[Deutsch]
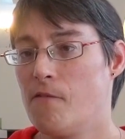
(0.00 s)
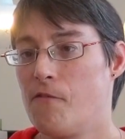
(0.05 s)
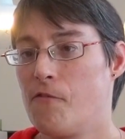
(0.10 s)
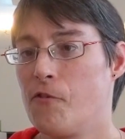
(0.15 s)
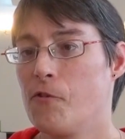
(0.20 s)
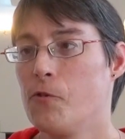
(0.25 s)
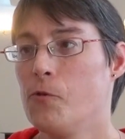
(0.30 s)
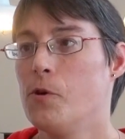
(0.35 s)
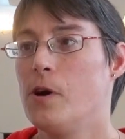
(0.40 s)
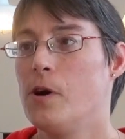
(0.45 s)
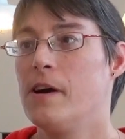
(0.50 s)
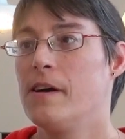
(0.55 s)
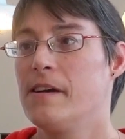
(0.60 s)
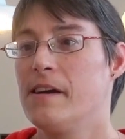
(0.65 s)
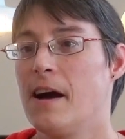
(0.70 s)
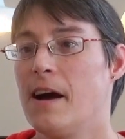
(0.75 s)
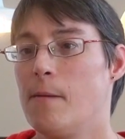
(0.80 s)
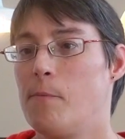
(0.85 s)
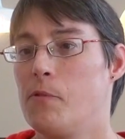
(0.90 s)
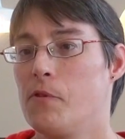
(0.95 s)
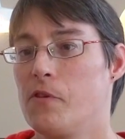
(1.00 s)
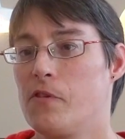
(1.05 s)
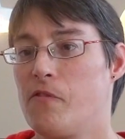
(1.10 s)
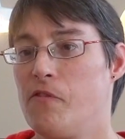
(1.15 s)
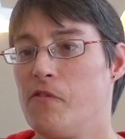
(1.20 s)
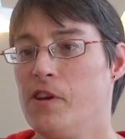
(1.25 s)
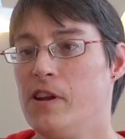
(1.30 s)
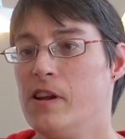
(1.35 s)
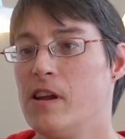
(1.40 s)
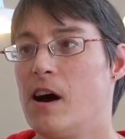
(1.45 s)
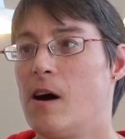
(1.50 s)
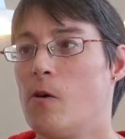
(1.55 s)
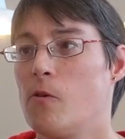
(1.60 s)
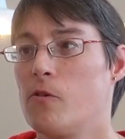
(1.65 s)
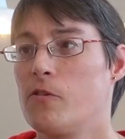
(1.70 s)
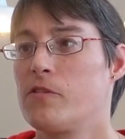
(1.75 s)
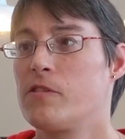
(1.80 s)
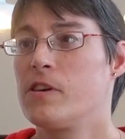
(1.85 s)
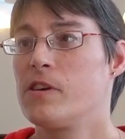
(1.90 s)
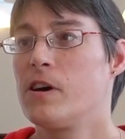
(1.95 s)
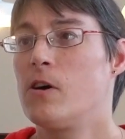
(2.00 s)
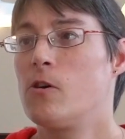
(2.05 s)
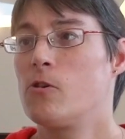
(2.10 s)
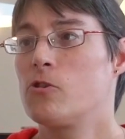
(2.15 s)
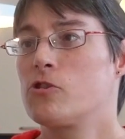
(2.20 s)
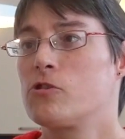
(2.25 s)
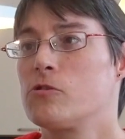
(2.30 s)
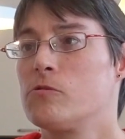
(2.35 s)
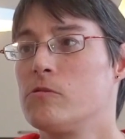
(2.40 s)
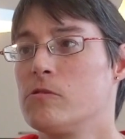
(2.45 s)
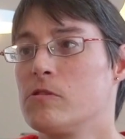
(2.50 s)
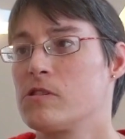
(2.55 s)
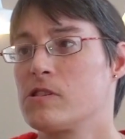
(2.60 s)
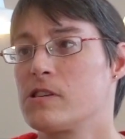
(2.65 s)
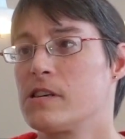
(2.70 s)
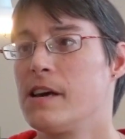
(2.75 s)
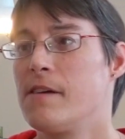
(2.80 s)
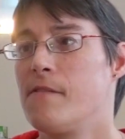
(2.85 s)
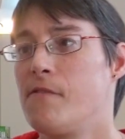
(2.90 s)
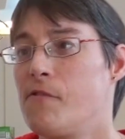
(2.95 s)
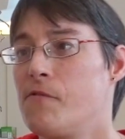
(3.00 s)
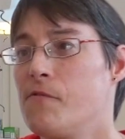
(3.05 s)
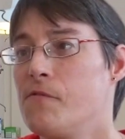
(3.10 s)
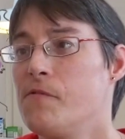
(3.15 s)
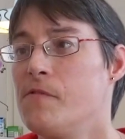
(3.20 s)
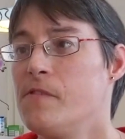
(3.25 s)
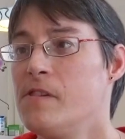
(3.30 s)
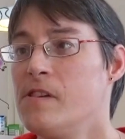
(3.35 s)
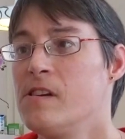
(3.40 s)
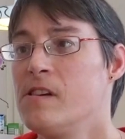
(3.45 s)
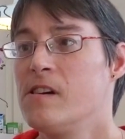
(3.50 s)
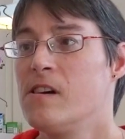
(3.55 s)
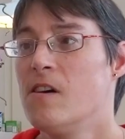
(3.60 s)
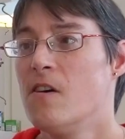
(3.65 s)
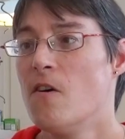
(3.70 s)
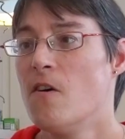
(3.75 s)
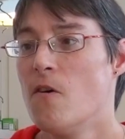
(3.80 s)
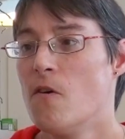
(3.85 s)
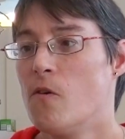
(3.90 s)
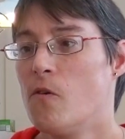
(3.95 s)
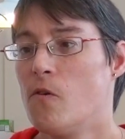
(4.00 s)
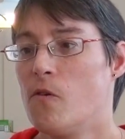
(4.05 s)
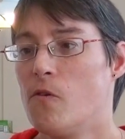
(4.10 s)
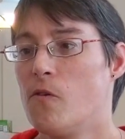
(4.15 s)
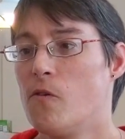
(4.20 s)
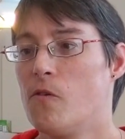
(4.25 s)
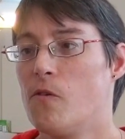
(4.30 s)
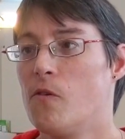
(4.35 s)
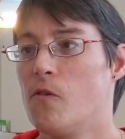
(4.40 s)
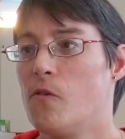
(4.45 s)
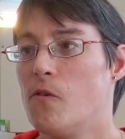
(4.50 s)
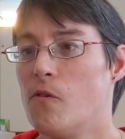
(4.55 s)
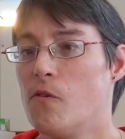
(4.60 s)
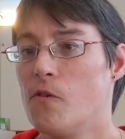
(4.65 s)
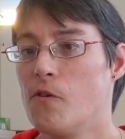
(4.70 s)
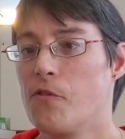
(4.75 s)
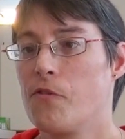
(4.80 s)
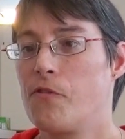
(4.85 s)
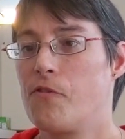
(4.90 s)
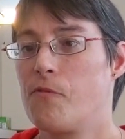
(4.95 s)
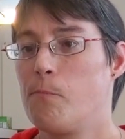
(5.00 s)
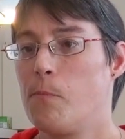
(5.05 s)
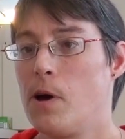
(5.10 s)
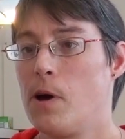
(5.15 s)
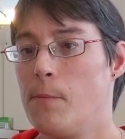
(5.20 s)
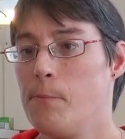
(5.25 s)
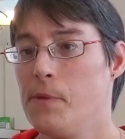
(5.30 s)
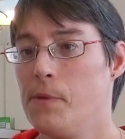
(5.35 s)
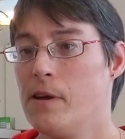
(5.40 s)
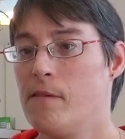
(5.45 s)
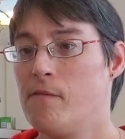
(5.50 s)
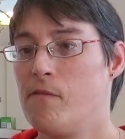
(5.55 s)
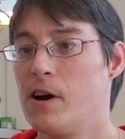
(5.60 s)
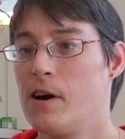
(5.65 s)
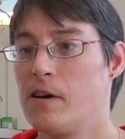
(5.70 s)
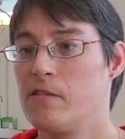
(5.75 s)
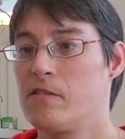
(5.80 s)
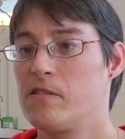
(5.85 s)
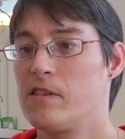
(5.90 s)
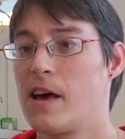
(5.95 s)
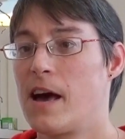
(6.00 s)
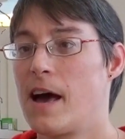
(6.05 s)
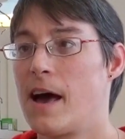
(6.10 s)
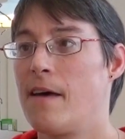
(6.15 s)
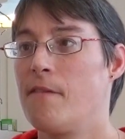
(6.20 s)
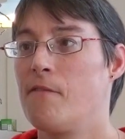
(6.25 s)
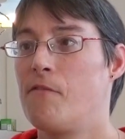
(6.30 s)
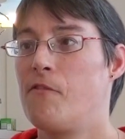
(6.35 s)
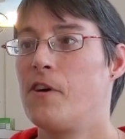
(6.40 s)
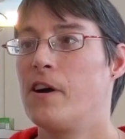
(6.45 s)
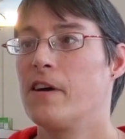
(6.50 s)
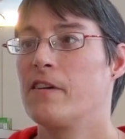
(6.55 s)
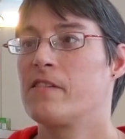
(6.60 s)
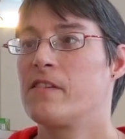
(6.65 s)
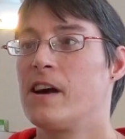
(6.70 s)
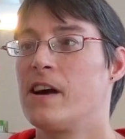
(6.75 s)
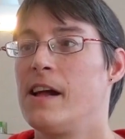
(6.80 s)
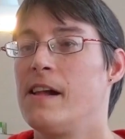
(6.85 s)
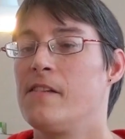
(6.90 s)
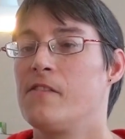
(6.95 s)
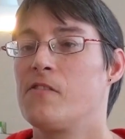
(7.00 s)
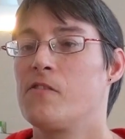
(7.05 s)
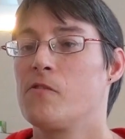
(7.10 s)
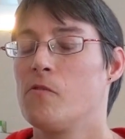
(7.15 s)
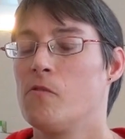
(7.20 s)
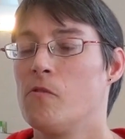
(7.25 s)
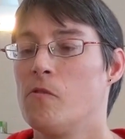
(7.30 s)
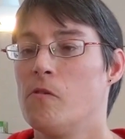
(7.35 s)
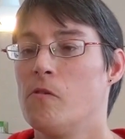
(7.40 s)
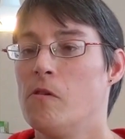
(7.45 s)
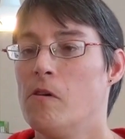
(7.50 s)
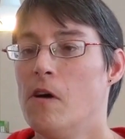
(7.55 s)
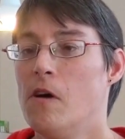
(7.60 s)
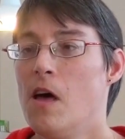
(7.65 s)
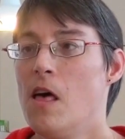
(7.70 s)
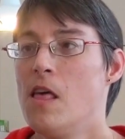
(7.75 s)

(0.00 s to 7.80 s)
Früher gab es viele Austausche und Treffen. Und bei mir war es anfangs halt so,